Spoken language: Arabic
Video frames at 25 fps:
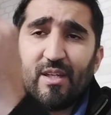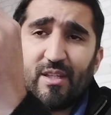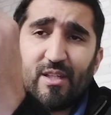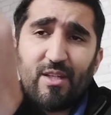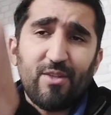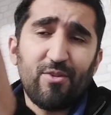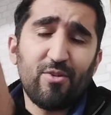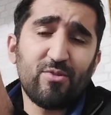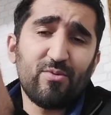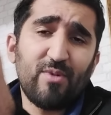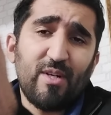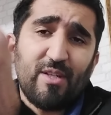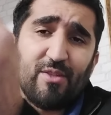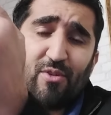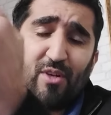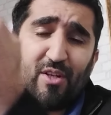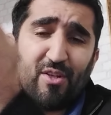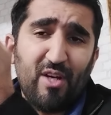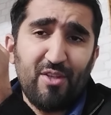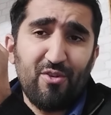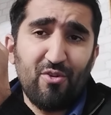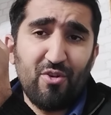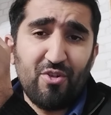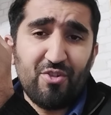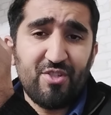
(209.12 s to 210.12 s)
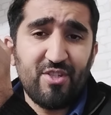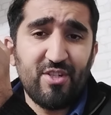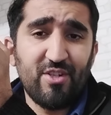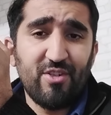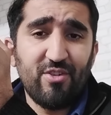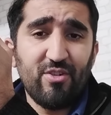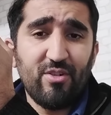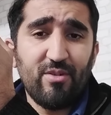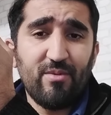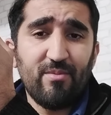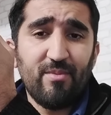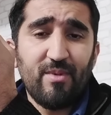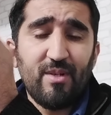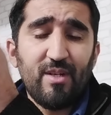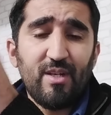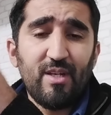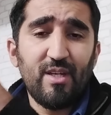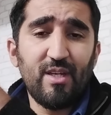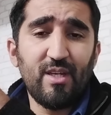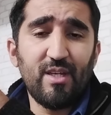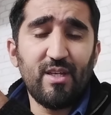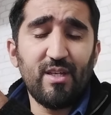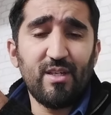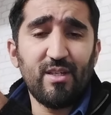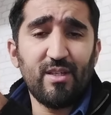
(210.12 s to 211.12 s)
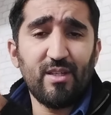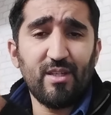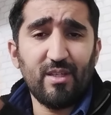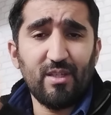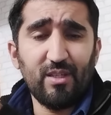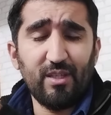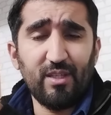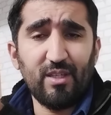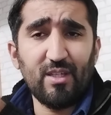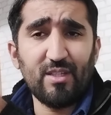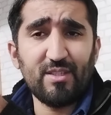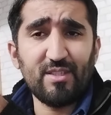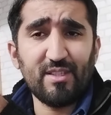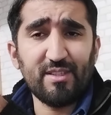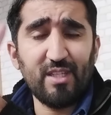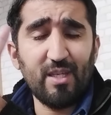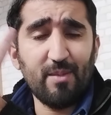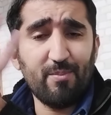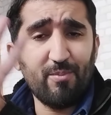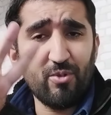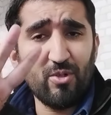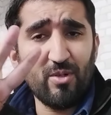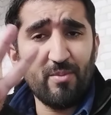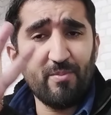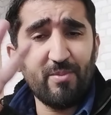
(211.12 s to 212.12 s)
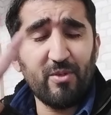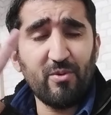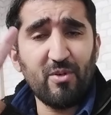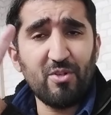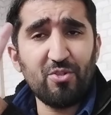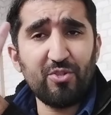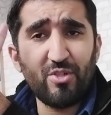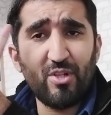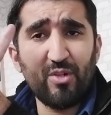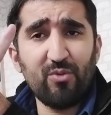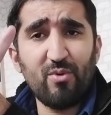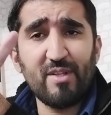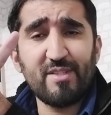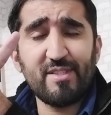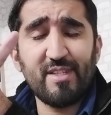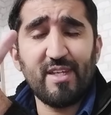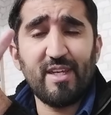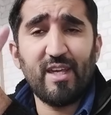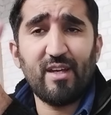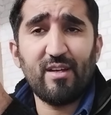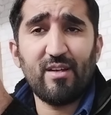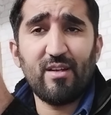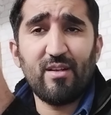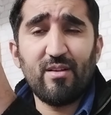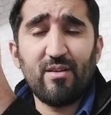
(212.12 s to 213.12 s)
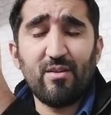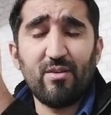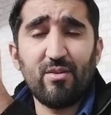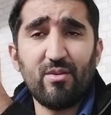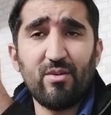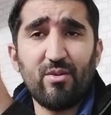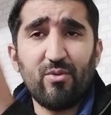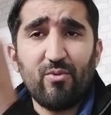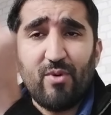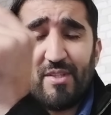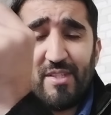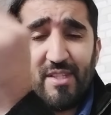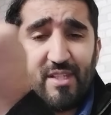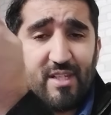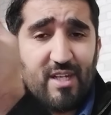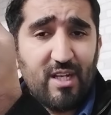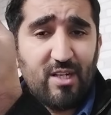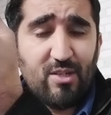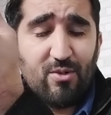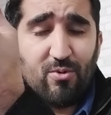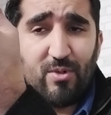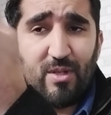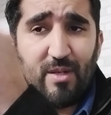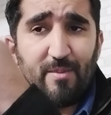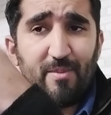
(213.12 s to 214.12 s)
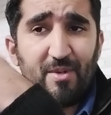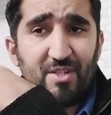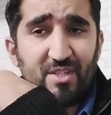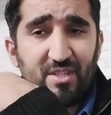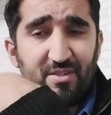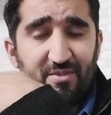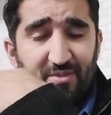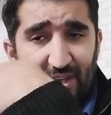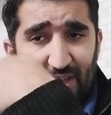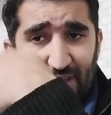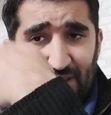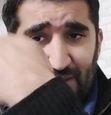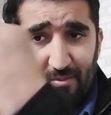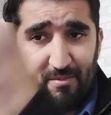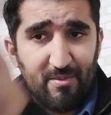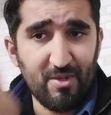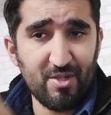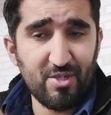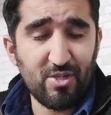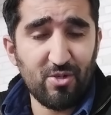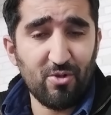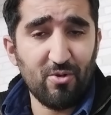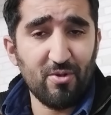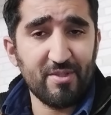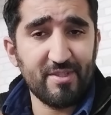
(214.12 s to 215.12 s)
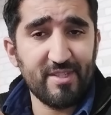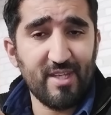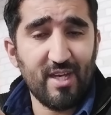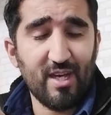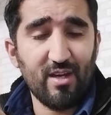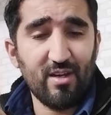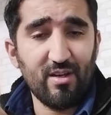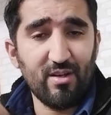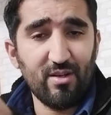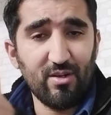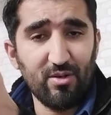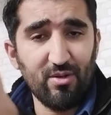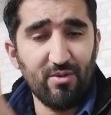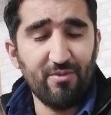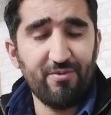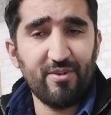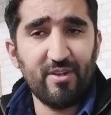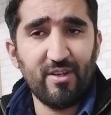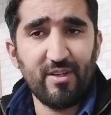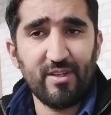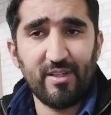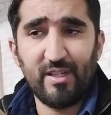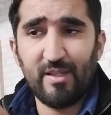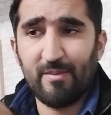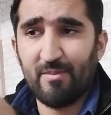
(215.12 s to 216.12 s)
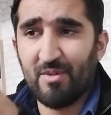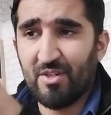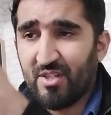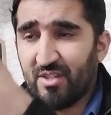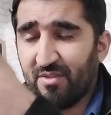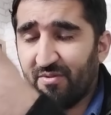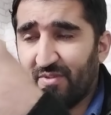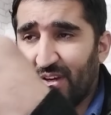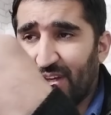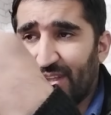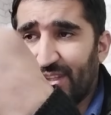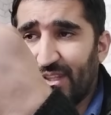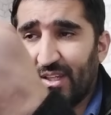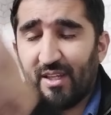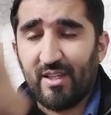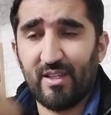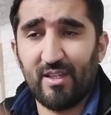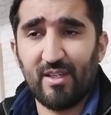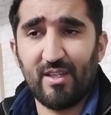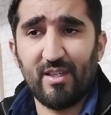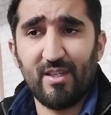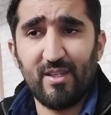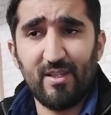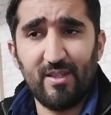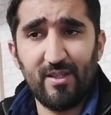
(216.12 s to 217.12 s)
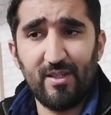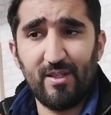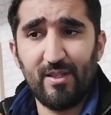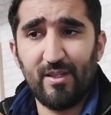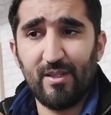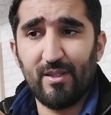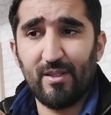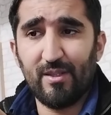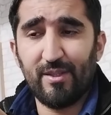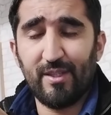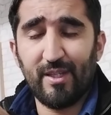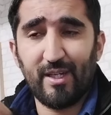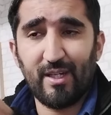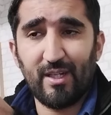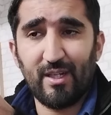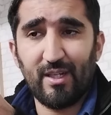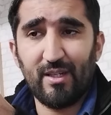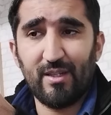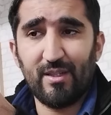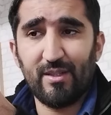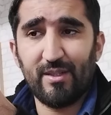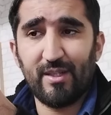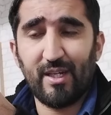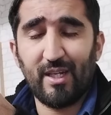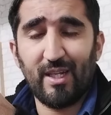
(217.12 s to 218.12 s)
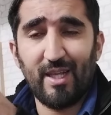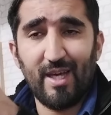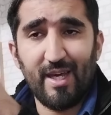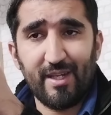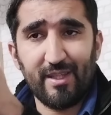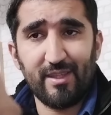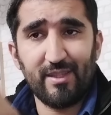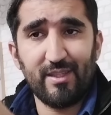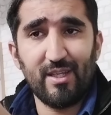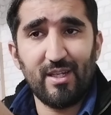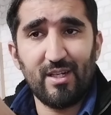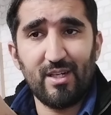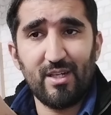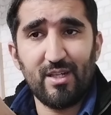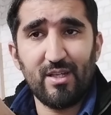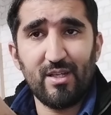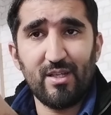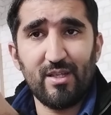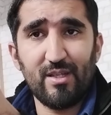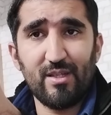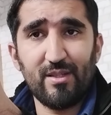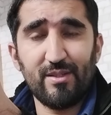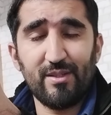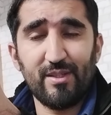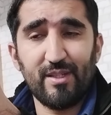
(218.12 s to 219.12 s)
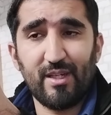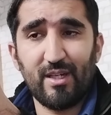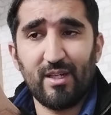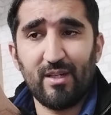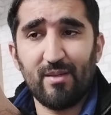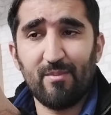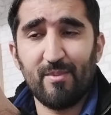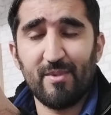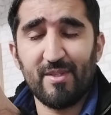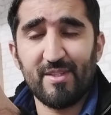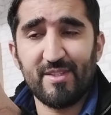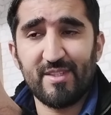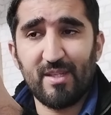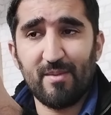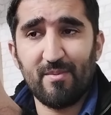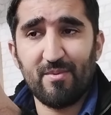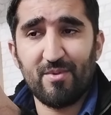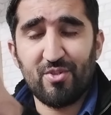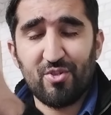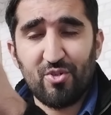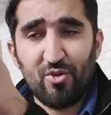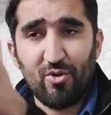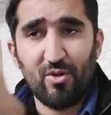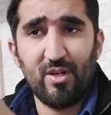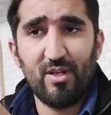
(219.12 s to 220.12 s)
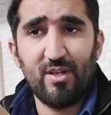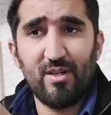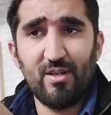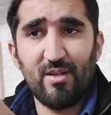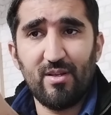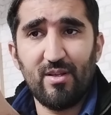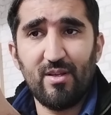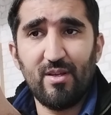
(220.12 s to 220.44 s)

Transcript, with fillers: كدوز واحد واحد 21 يوم كتعطيه بلون بلواج جوج الوثائق الوثيقه الاولى باش دفع باش لونسا لوفر يعني باش دفع داك داك داك العرض ديال داك المنصب الشغل